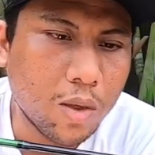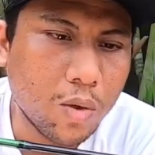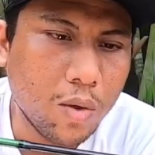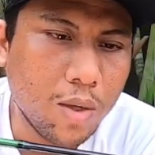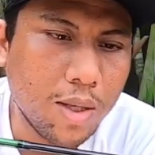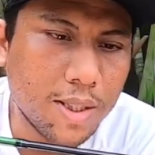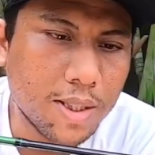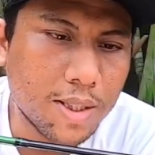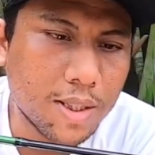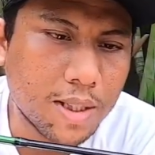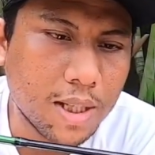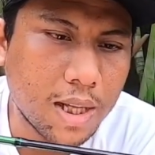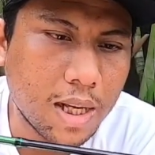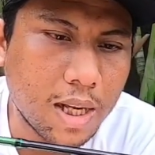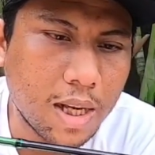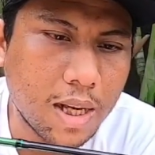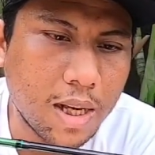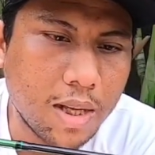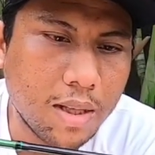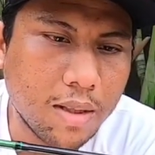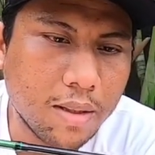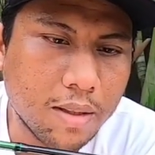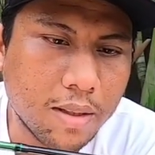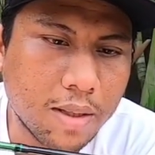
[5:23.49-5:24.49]

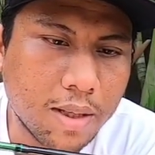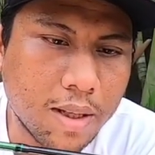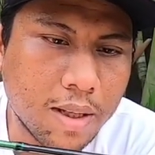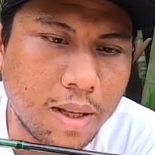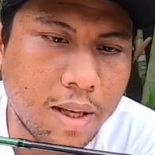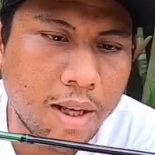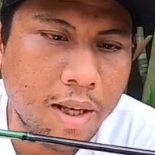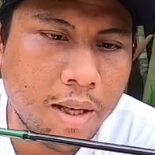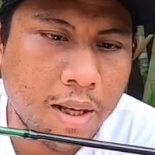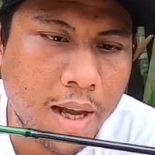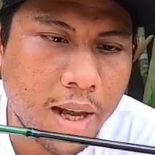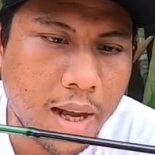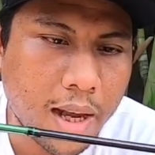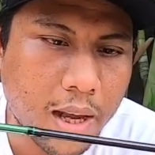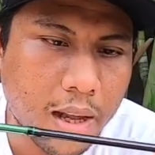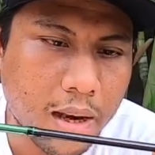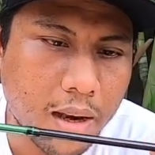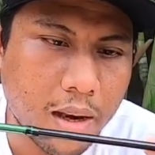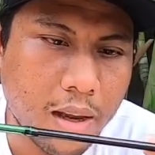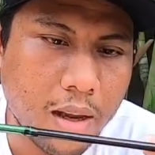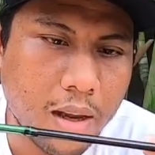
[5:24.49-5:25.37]
tulisan green hell